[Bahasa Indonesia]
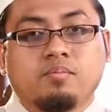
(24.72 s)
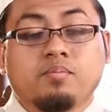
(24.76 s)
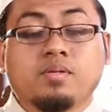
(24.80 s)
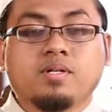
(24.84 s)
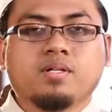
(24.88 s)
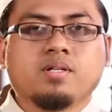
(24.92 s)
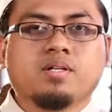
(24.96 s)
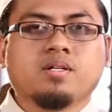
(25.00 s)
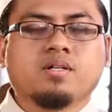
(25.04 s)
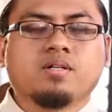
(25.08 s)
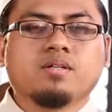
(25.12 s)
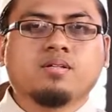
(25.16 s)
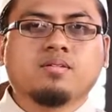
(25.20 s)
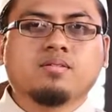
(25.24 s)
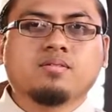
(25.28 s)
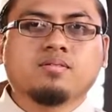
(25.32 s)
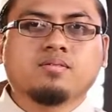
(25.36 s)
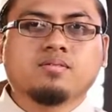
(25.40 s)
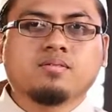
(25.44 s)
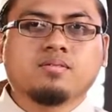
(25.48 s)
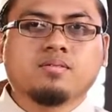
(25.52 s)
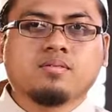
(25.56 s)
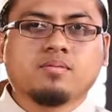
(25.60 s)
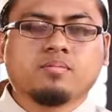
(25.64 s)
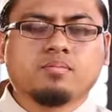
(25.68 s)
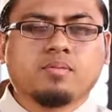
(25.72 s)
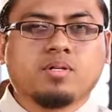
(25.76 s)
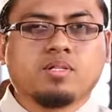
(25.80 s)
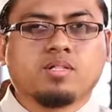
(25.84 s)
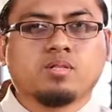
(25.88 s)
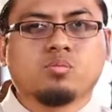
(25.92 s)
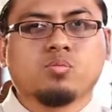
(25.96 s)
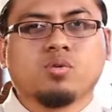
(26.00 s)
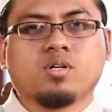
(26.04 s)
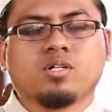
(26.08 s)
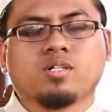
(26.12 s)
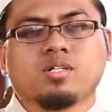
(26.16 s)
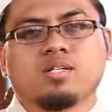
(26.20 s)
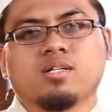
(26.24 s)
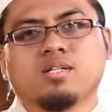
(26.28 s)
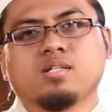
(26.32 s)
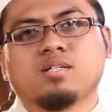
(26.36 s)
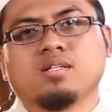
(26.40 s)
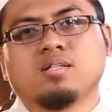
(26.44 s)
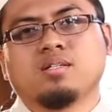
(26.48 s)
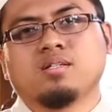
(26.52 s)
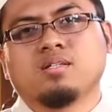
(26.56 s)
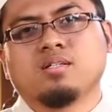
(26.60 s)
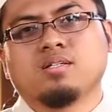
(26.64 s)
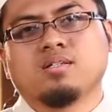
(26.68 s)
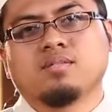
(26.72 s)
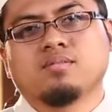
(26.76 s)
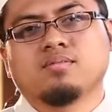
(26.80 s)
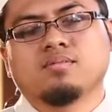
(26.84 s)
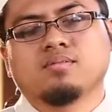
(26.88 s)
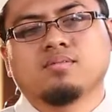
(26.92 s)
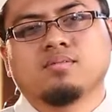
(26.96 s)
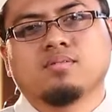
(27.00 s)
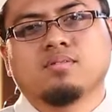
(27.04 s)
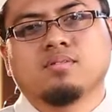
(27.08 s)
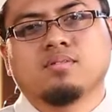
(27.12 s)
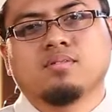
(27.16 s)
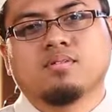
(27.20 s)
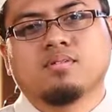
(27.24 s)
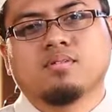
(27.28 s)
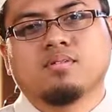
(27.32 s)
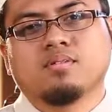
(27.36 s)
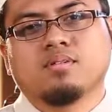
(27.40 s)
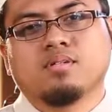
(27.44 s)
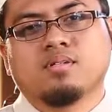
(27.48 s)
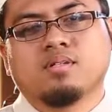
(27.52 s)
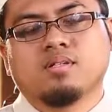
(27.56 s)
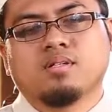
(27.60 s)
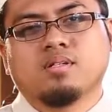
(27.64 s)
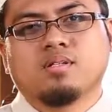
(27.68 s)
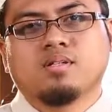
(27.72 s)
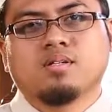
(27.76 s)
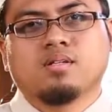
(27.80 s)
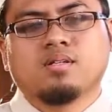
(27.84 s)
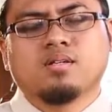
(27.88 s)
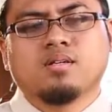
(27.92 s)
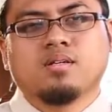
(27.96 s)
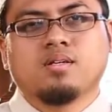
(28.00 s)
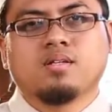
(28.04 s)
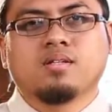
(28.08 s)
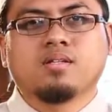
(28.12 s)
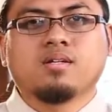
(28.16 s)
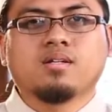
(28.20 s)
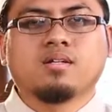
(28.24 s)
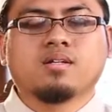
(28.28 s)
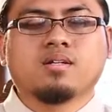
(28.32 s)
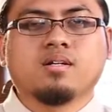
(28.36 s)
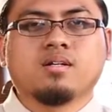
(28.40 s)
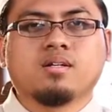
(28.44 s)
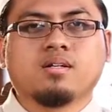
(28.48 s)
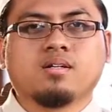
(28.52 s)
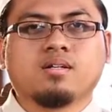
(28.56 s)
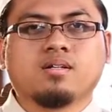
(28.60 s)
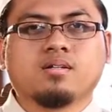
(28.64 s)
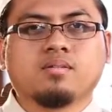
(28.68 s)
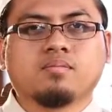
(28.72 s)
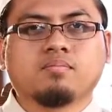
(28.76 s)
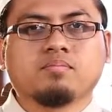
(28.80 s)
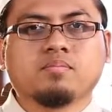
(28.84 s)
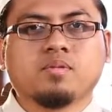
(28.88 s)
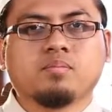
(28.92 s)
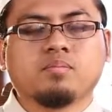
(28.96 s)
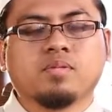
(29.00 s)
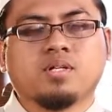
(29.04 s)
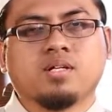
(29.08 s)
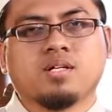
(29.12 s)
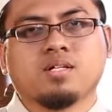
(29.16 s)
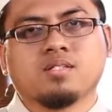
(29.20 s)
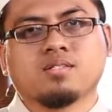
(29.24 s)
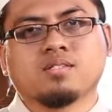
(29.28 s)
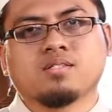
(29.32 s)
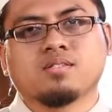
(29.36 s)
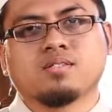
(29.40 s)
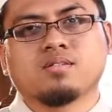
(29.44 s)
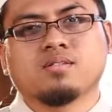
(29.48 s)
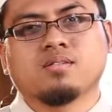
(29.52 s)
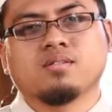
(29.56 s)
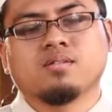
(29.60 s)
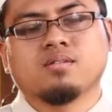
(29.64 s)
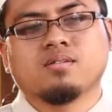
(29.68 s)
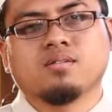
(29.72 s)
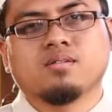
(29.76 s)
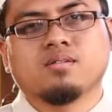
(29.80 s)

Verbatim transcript: Pada pertemuan kali ini kita akan membahas